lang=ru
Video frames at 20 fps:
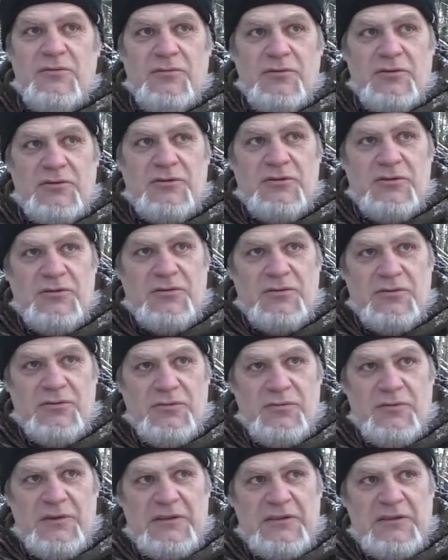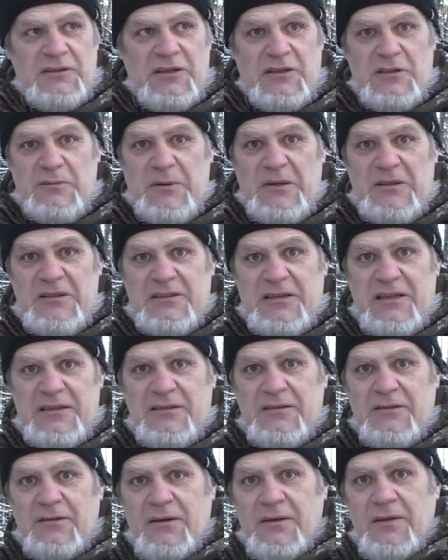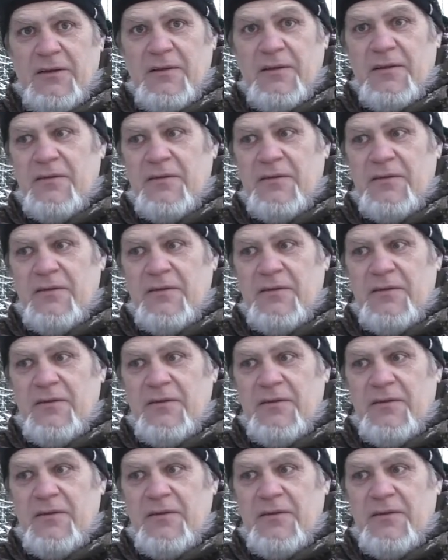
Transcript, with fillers: Вот у вас есть пространство,